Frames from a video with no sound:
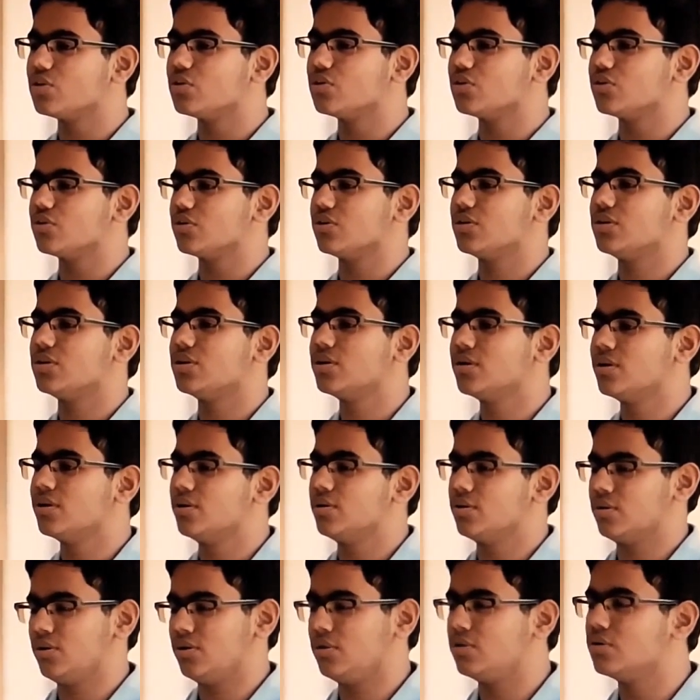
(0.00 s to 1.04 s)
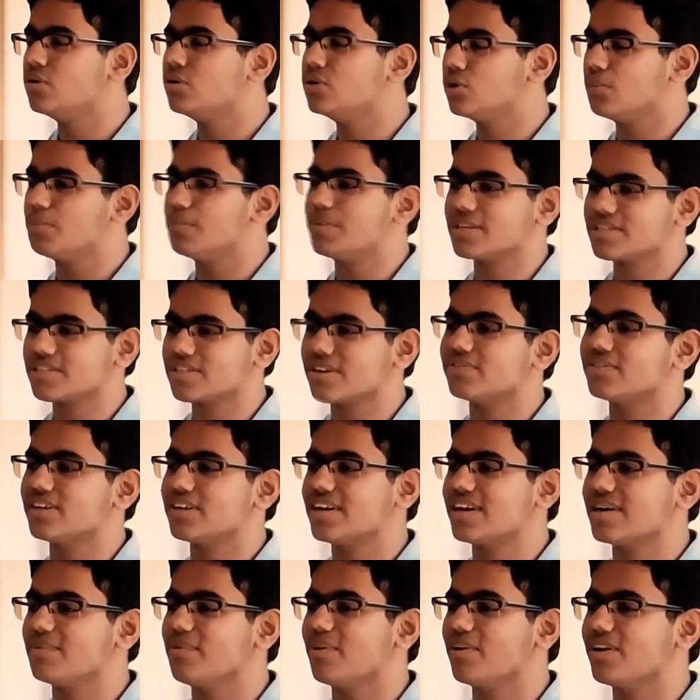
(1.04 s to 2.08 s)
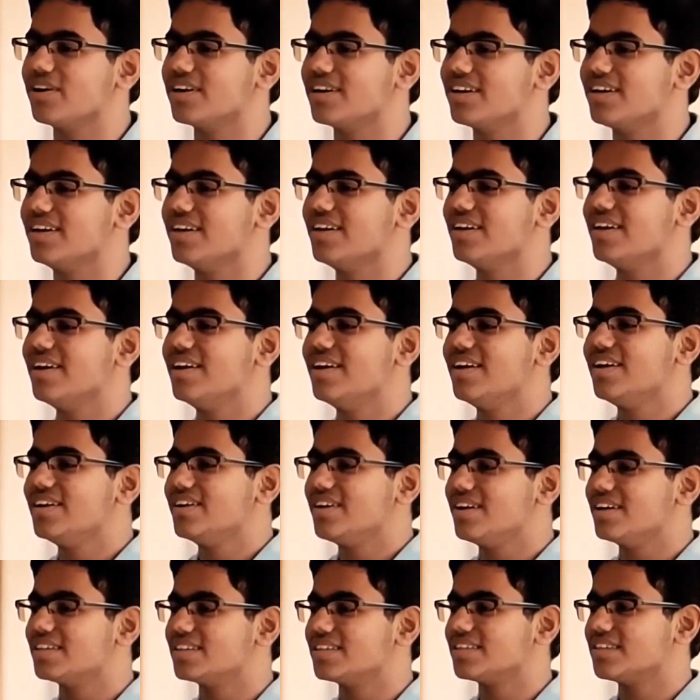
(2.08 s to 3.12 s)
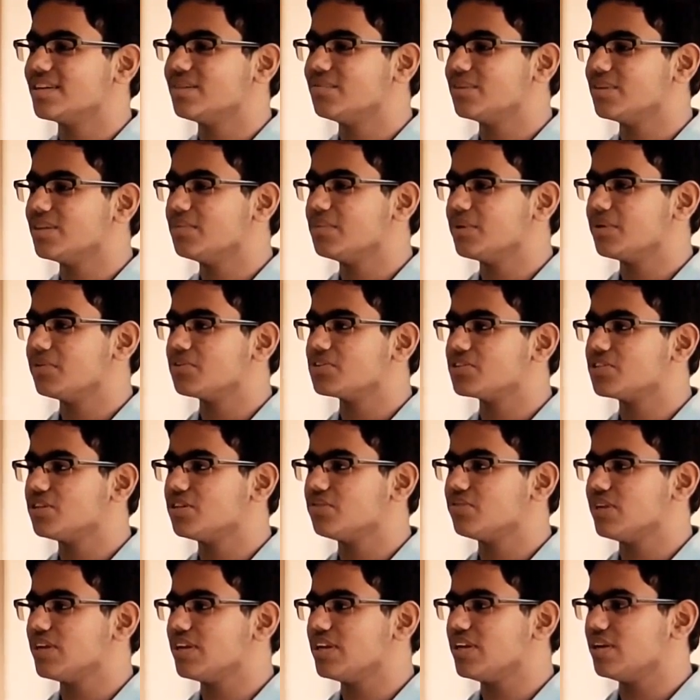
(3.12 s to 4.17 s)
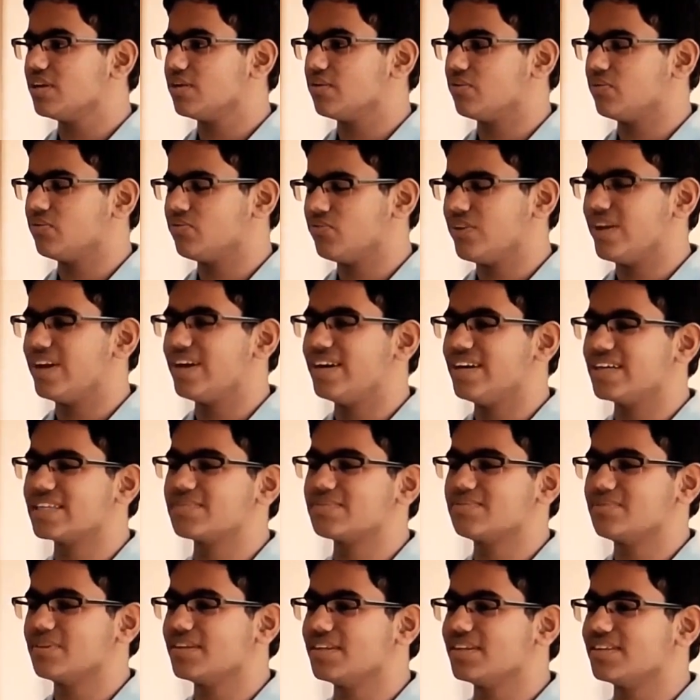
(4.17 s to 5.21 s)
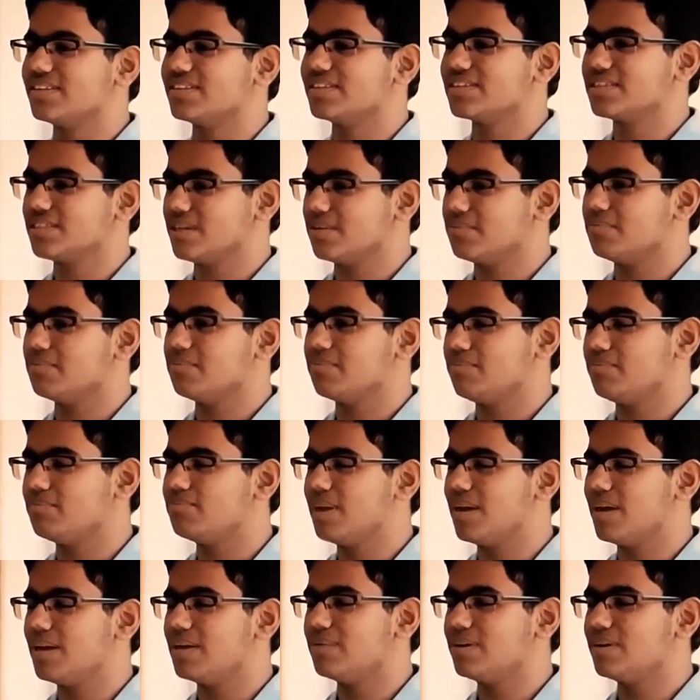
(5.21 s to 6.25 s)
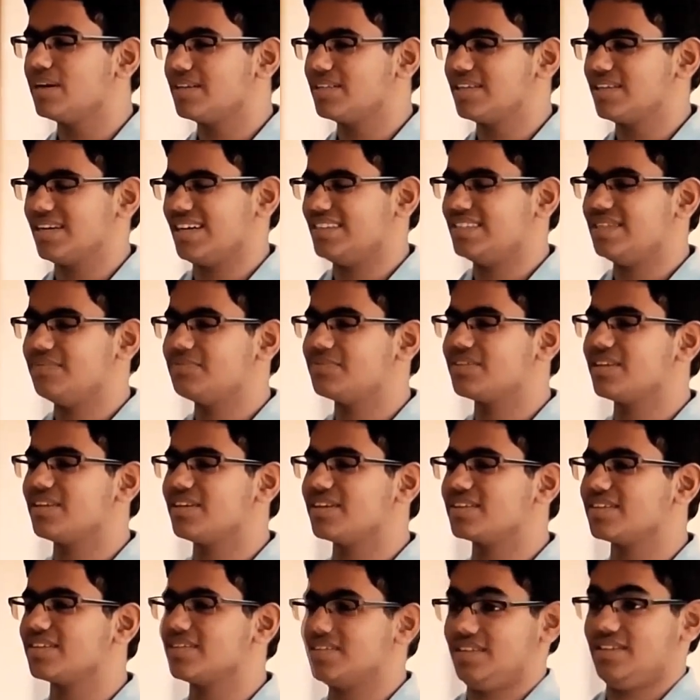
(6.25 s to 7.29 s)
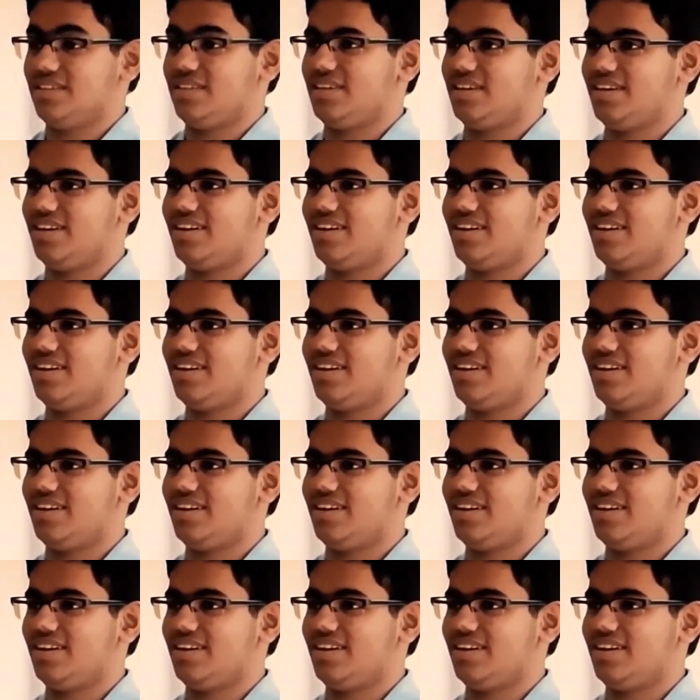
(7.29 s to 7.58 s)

రోహన్ పురోహిత్ అని యూట్యూబ్లో కొడితే చాలా ఇంటర్వ్యూస్ అతను వస్తాయి డిస్క్రిప్షన్లో ఒక ఇంటర్వ్యూ ఇస్తున్నాను